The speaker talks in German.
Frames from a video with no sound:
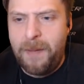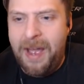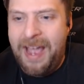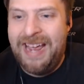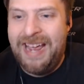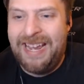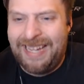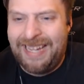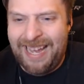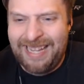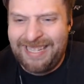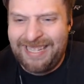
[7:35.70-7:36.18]

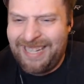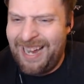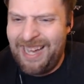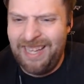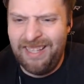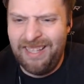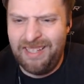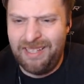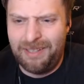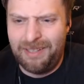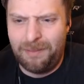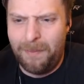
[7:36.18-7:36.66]
mir
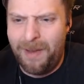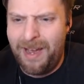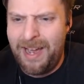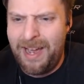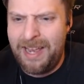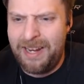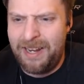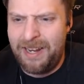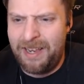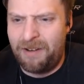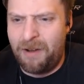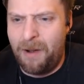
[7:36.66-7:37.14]
gar nichts mehr
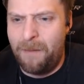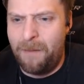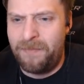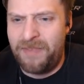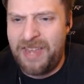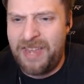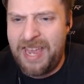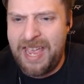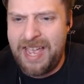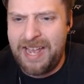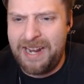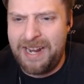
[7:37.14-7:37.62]
ein. Komm,
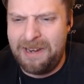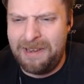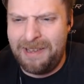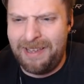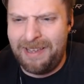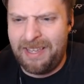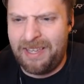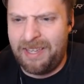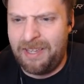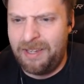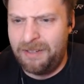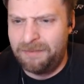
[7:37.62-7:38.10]

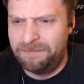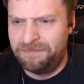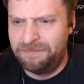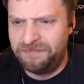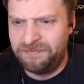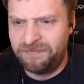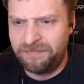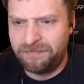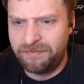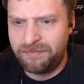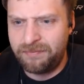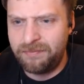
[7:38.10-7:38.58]
ehrlich.
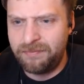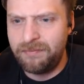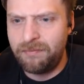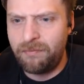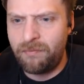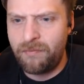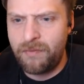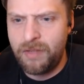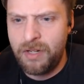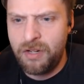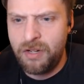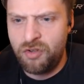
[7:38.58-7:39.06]

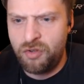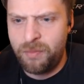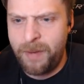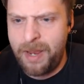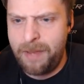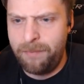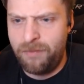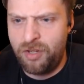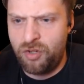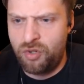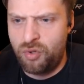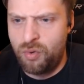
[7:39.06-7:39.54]

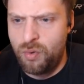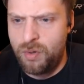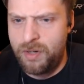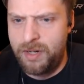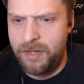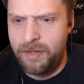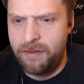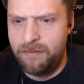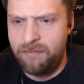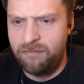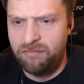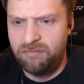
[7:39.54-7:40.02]
Schwebende
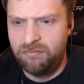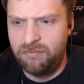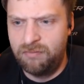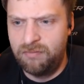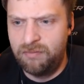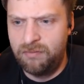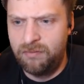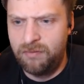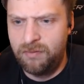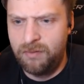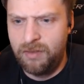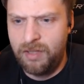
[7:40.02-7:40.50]
Stühle.
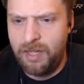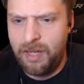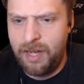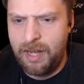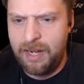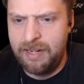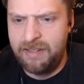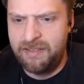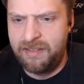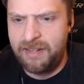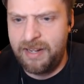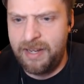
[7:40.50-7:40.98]

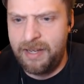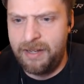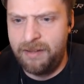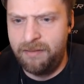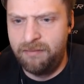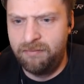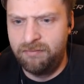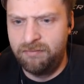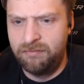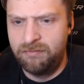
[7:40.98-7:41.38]
Alles klar.